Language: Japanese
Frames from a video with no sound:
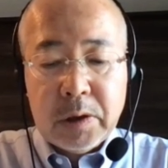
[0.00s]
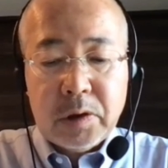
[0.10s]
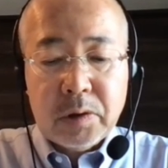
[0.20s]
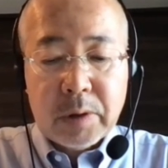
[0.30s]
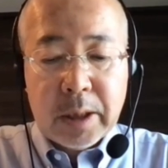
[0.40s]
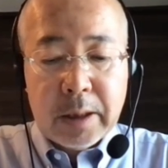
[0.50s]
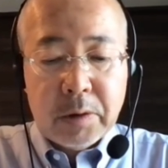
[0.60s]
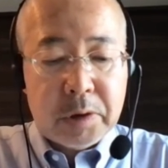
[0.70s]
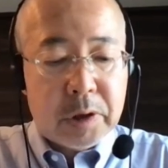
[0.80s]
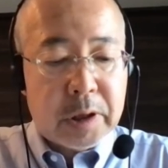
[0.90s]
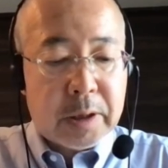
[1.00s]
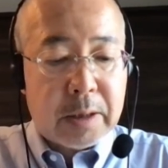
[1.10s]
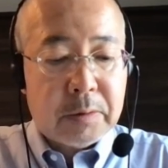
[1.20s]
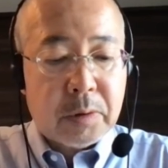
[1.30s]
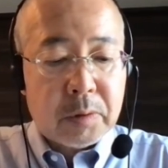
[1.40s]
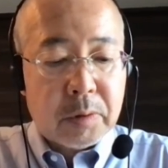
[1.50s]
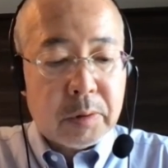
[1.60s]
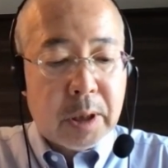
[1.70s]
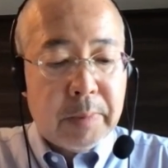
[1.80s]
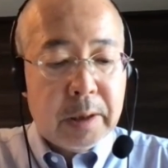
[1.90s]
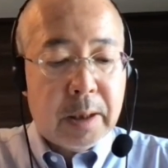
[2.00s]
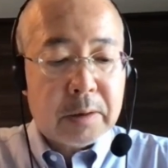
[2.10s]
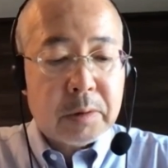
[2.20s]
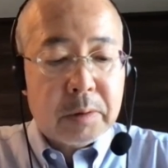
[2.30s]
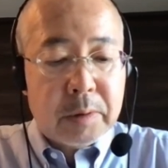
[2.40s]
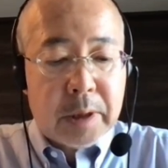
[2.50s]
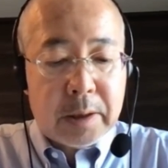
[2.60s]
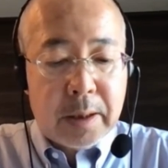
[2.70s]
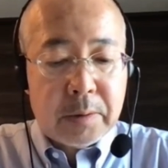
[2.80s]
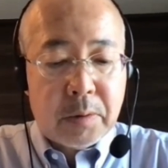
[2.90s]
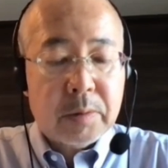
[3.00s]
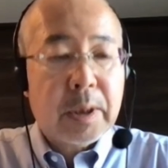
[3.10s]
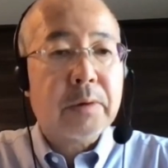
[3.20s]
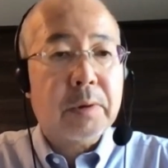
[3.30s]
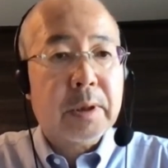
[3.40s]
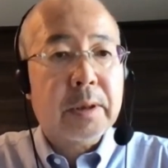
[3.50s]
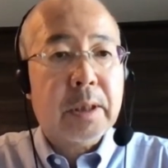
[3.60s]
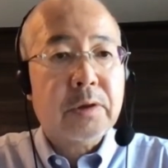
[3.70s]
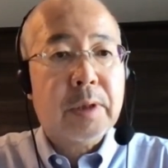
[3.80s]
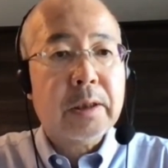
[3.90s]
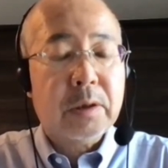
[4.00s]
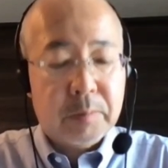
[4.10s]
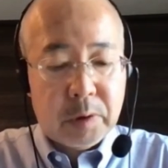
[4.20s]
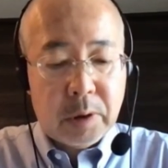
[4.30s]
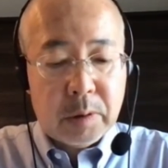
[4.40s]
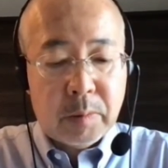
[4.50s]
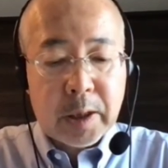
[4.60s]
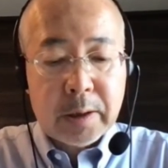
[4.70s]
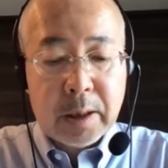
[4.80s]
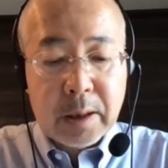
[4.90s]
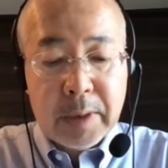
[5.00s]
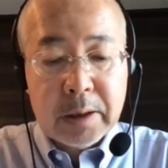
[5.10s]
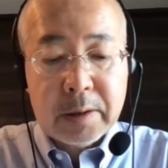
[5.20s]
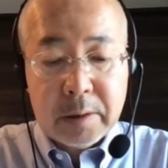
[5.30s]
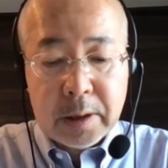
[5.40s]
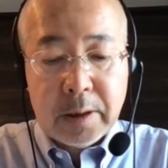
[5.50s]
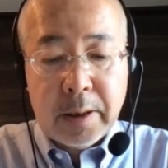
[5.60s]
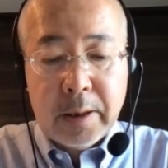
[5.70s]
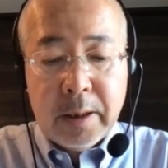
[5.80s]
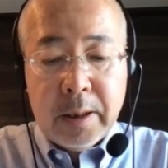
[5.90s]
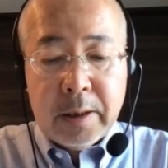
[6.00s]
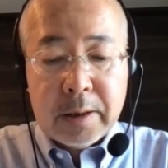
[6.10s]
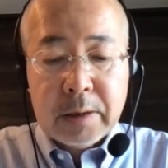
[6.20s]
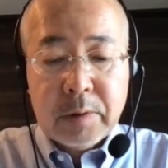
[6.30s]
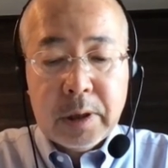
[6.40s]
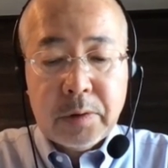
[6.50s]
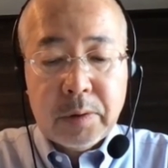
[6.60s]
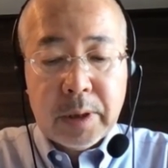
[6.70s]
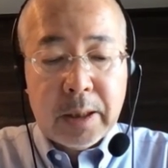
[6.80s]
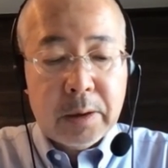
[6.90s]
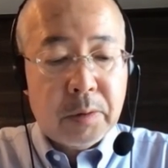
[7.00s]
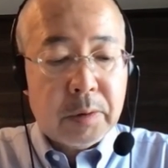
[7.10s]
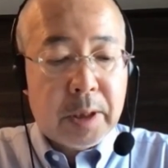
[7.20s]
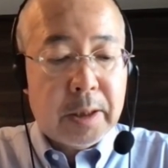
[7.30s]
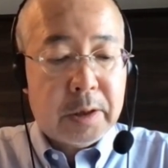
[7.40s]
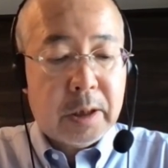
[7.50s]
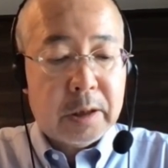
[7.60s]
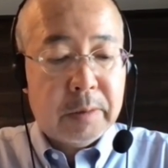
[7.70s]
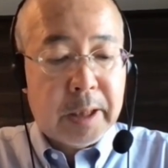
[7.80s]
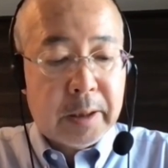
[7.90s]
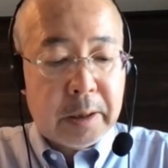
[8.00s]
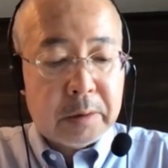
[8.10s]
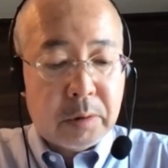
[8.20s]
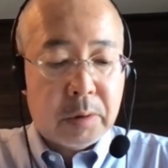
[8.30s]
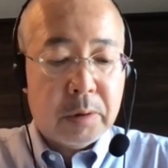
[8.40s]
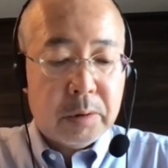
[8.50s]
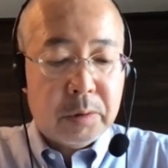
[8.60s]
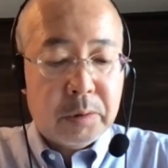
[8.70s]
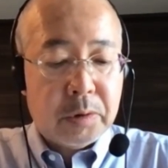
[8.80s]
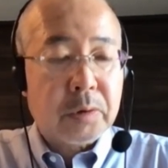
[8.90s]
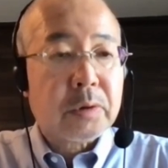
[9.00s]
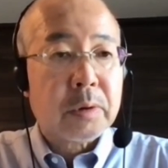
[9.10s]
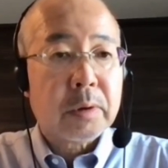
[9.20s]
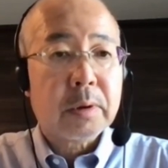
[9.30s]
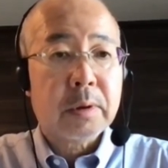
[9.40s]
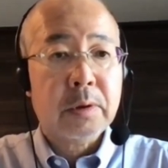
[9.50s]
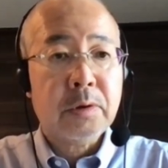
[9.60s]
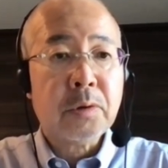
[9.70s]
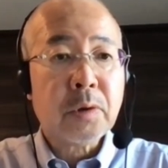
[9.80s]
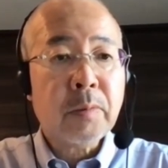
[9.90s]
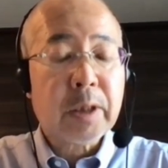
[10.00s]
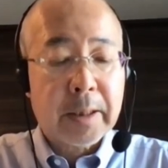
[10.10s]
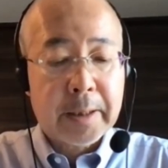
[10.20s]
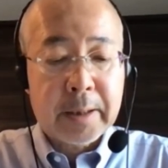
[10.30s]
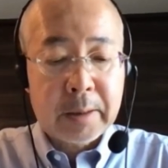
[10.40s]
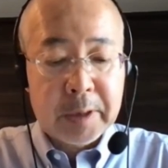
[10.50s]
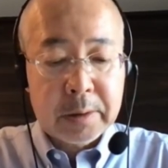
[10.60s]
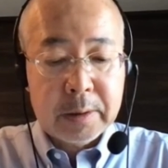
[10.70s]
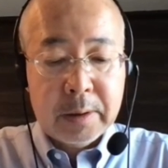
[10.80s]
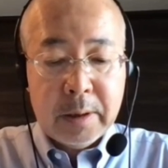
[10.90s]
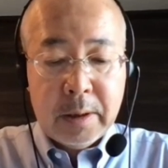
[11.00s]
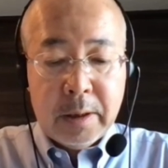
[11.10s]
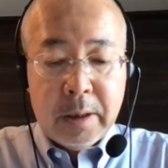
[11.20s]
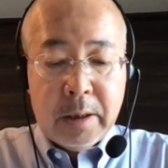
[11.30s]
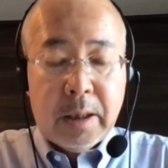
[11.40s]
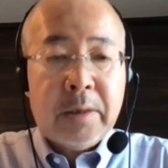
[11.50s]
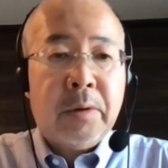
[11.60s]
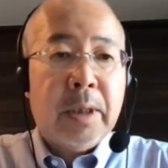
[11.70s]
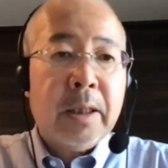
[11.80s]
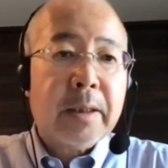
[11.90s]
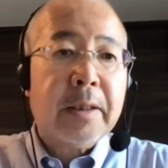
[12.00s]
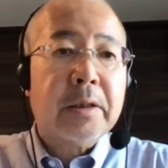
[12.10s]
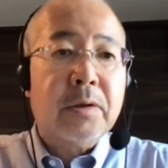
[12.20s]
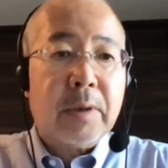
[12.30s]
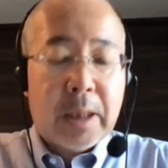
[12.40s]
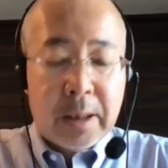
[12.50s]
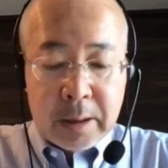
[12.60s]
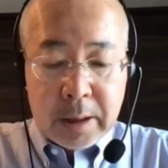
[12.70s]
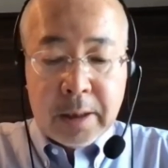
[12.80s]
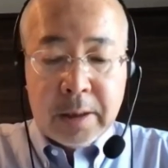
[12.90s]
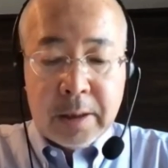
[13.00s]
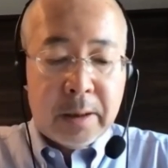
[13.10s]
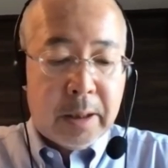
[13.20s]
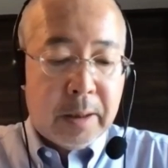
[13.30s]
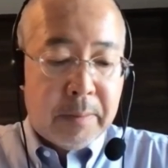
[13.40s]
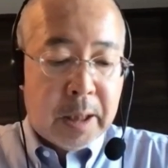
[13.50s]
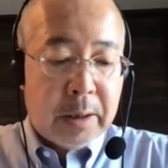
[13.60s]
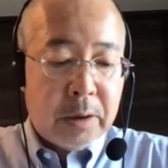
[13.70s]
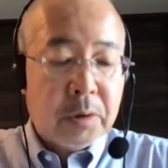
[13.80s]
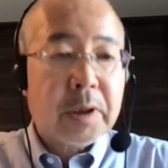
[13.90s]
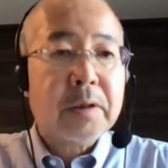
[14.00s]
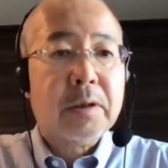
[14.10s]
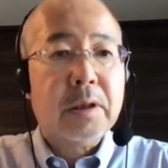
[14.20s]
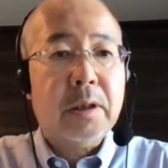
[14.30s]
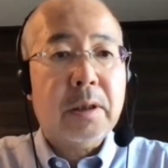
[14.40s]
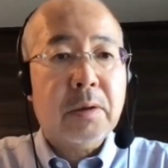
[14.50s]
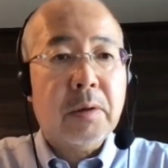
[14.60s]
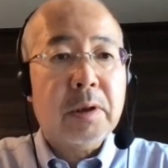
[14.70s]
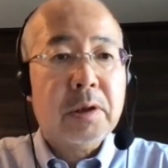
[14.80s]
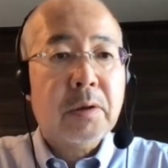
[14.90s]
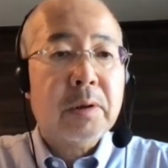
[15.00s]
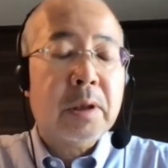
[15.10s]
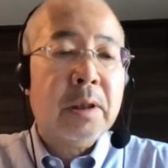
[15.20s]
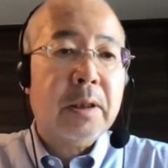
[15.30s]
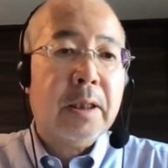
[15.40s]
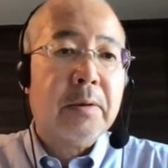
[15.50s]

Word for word: 衆からの支持獲得のために育んできた国内のナショナリズムというのが高まりすぎて、逆にその外交の手足が縛られるという状況も考えられます。アンカレッジの会談で、楊潔チの非常に